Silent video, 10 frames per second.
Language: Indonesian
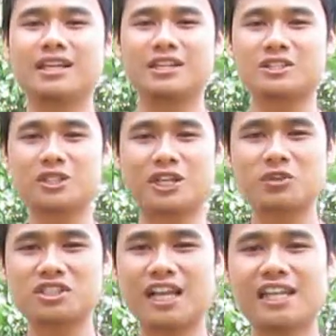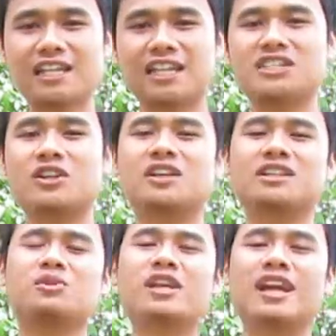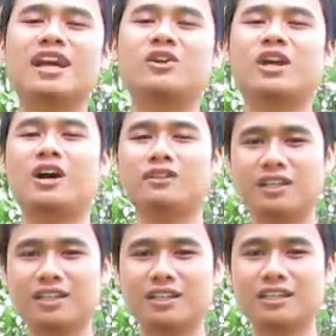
Saudaraku sekalian, insya Allah dimuliakan oleh Allah,